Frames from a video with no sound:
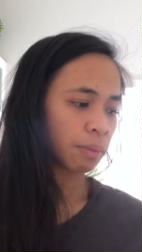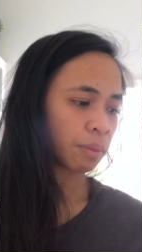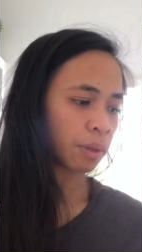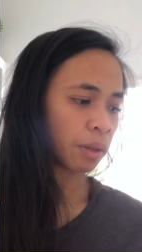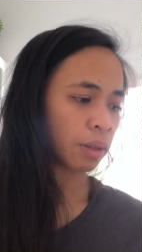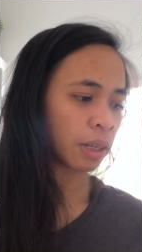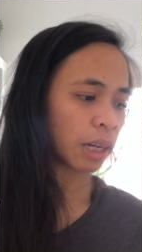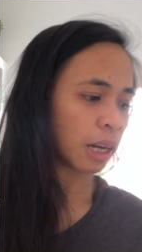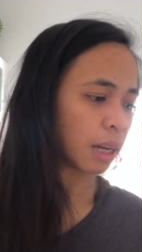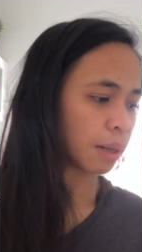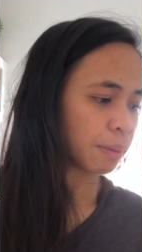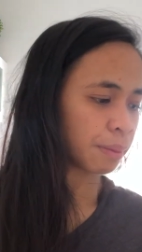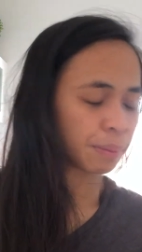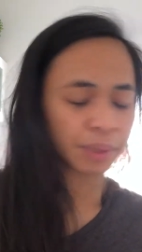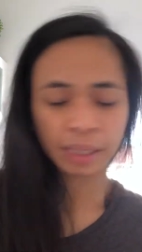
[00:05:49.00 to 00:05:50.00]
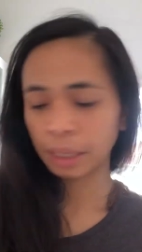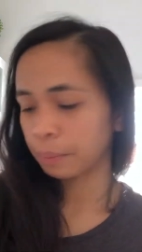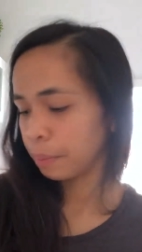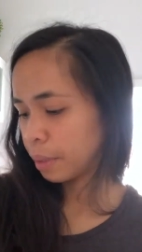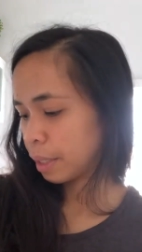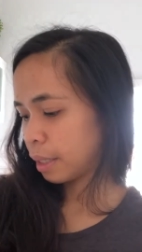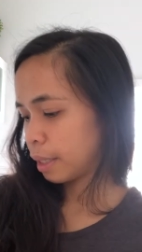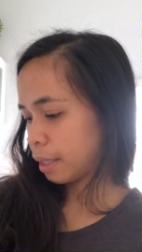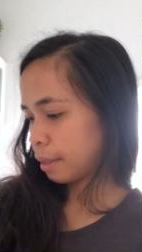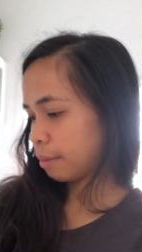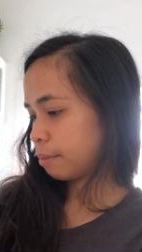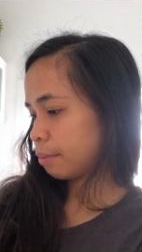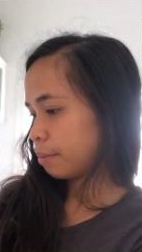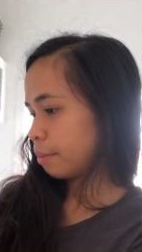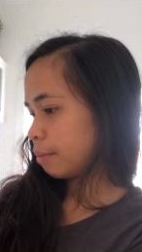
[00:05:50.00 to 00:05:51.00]
Pero okay lang. Sarap pa rin niya.
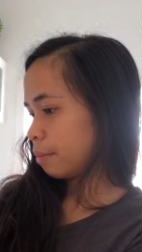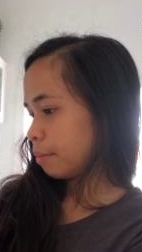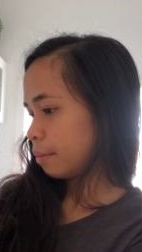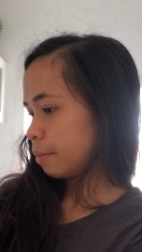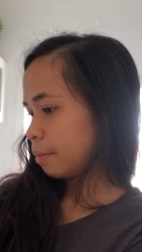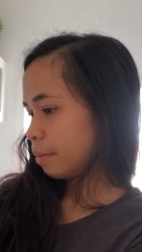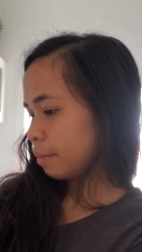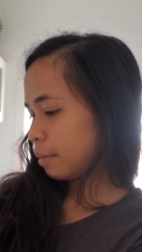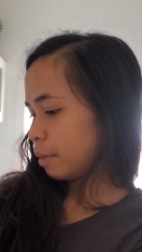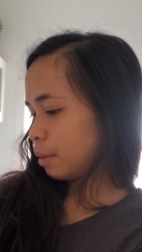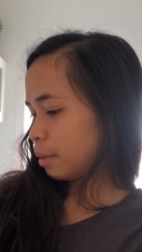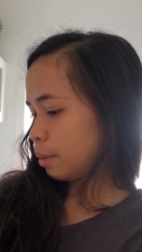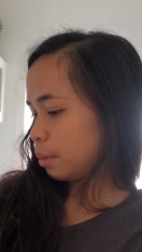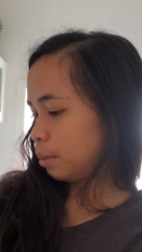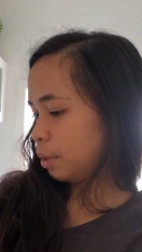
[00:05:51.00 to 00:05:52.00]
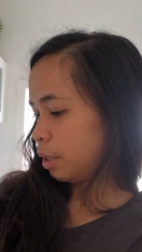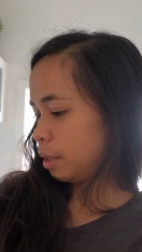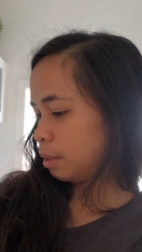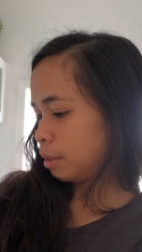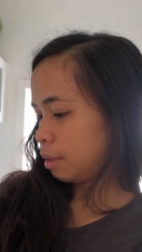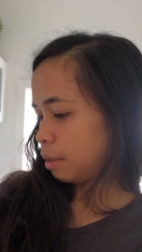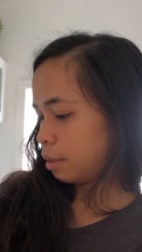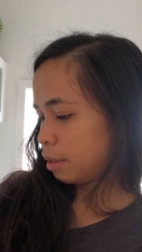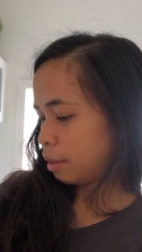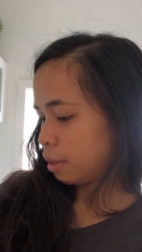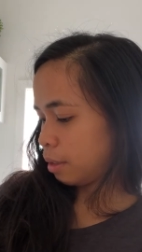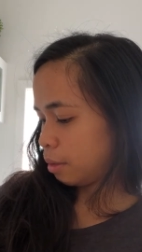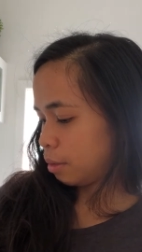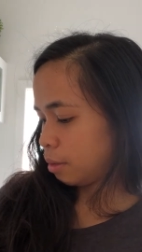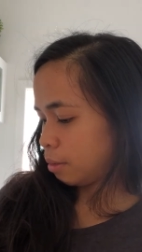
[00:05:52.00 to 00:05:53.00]
Uy,
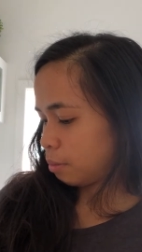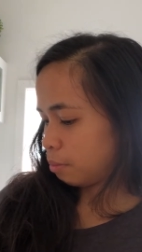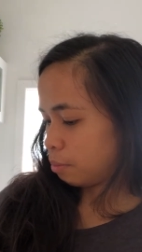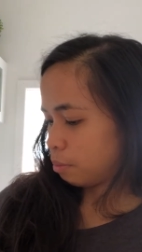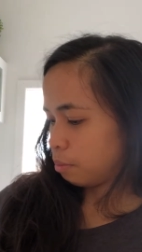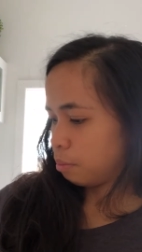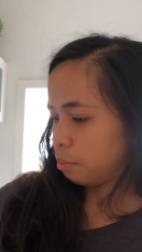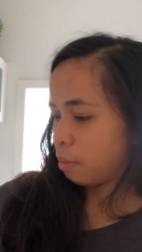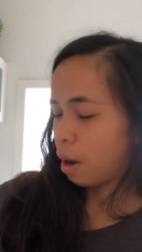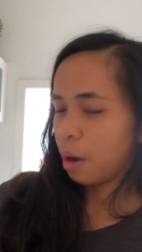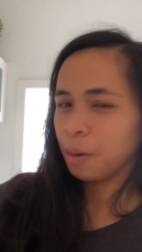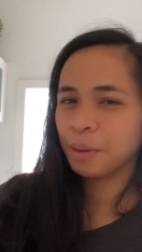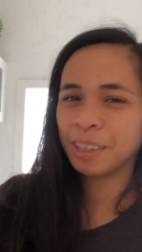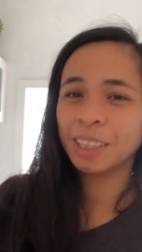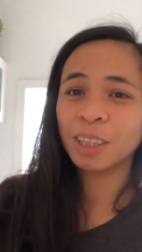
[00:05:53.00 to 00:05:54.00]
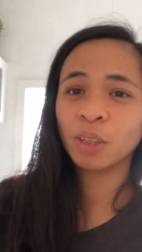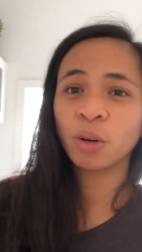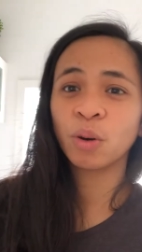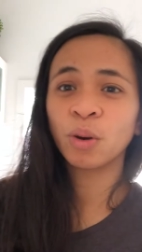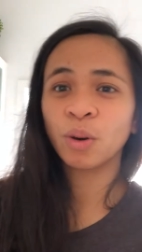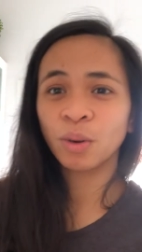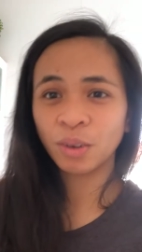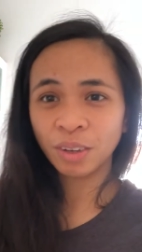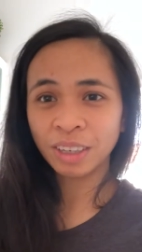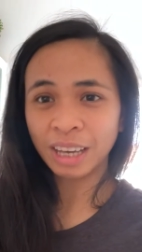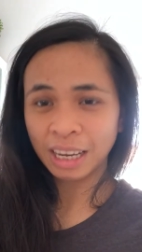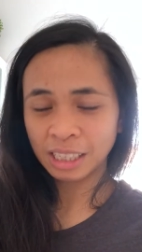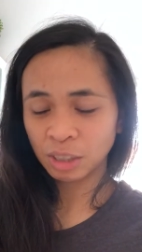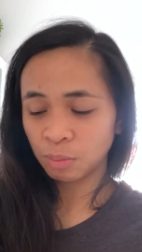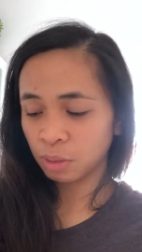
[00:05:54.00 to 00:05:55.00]
ang um, baho ito.
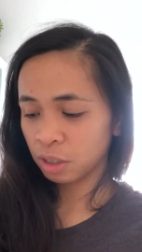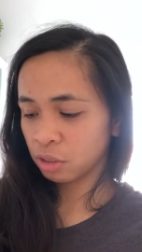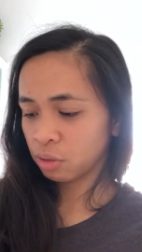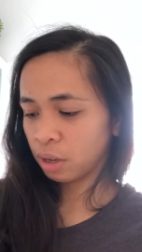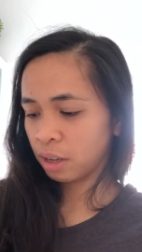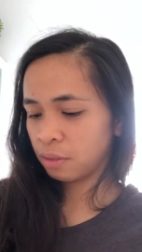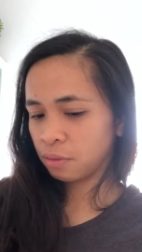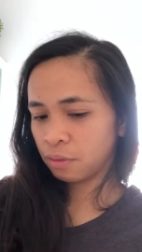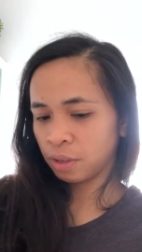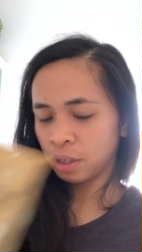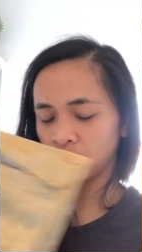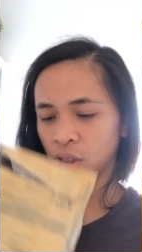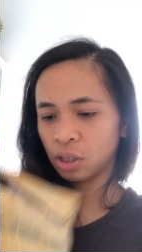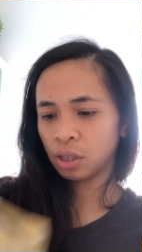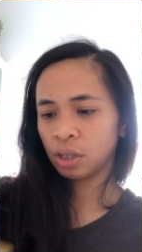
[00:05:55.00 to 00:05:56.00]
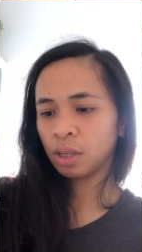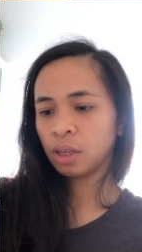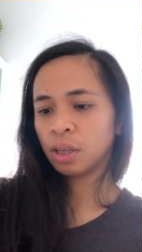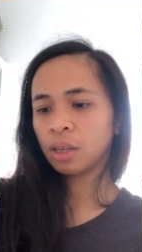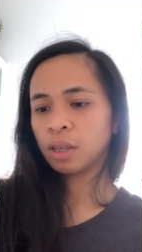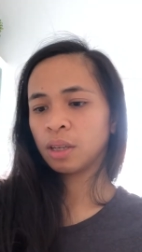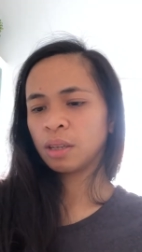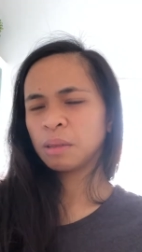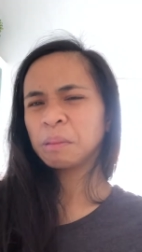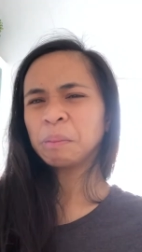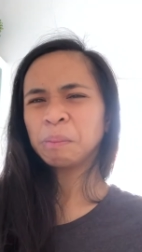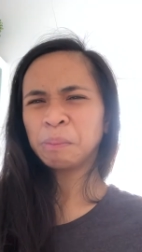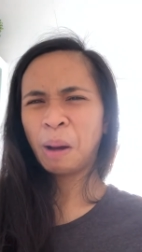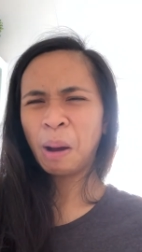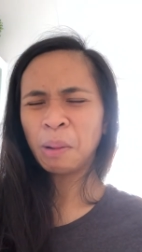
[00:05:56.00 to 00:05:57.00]
Guys, mga dried fish.
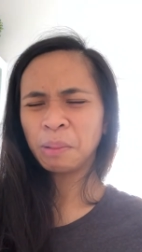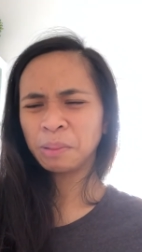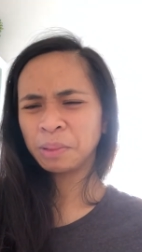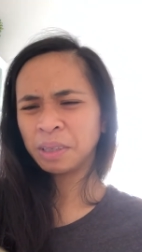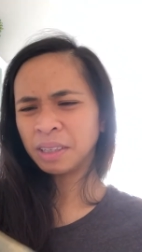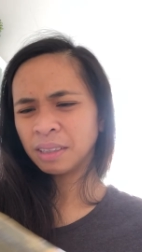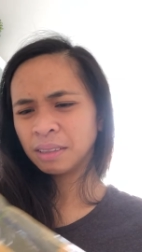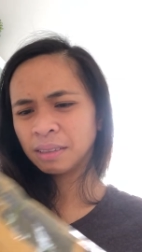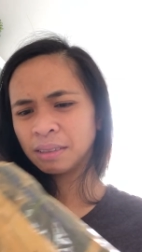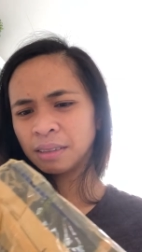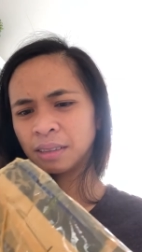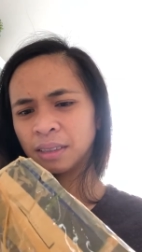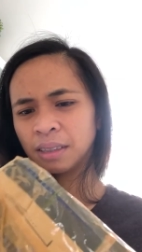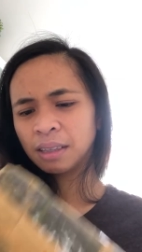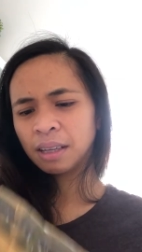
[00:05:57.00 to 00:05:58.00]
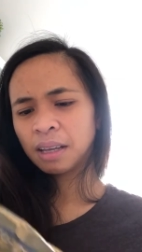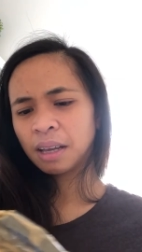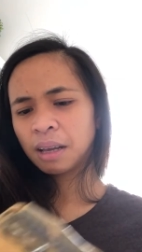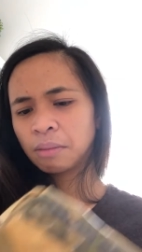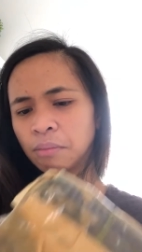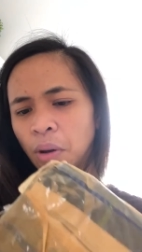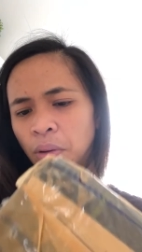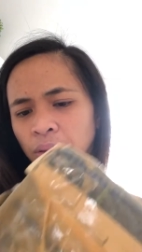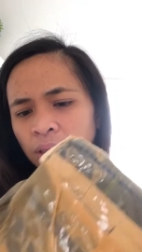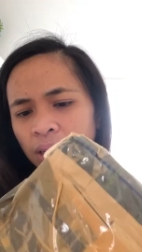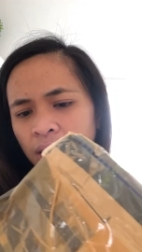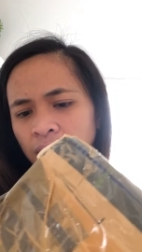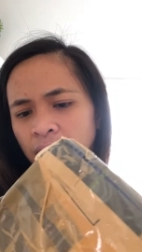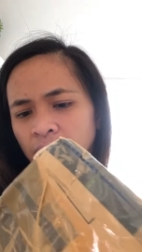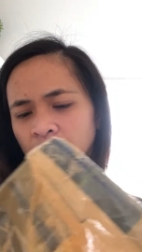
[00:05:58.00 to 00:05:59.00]
Baho, uy. Baho
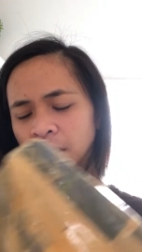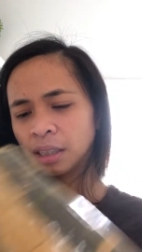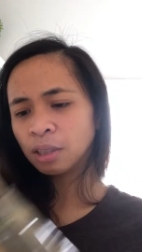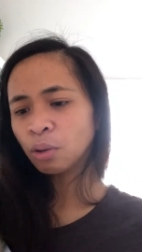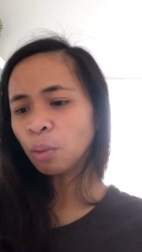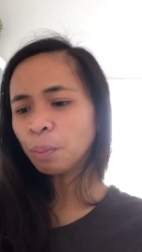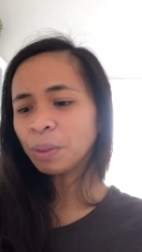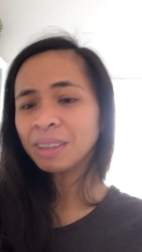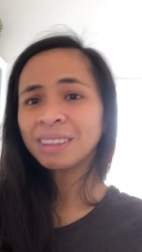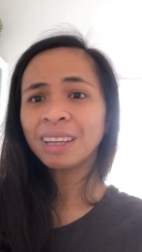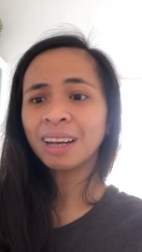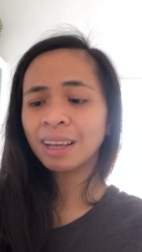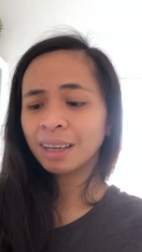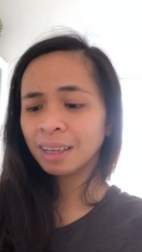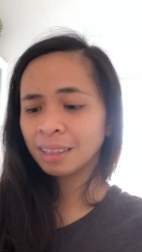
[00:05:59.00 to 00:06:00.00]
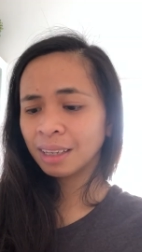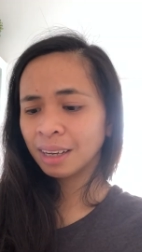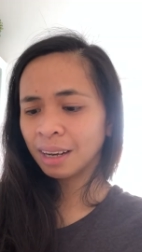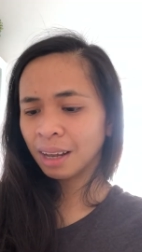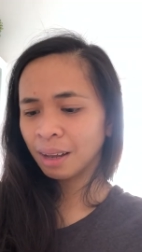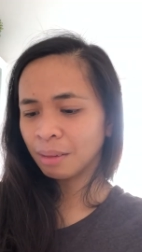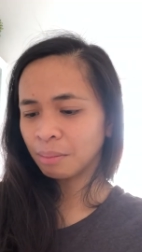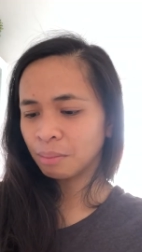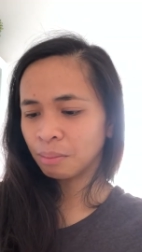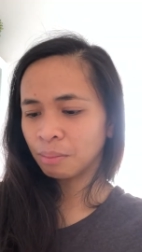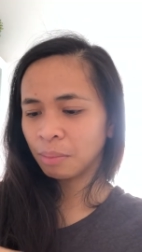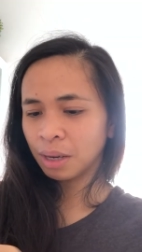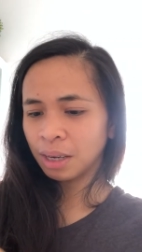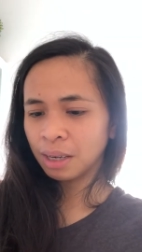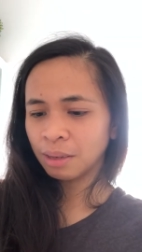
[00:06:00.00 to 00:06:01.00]
talaga. Tapos, inupin talaga nila.
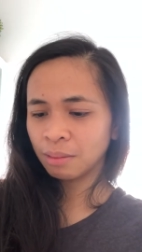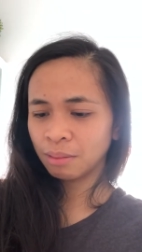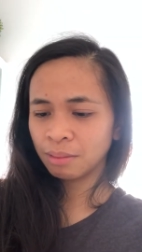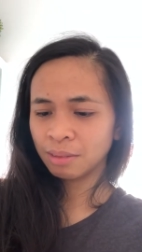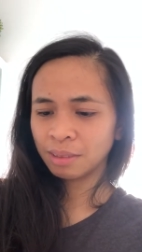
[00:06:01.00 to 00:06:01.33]
Baliw.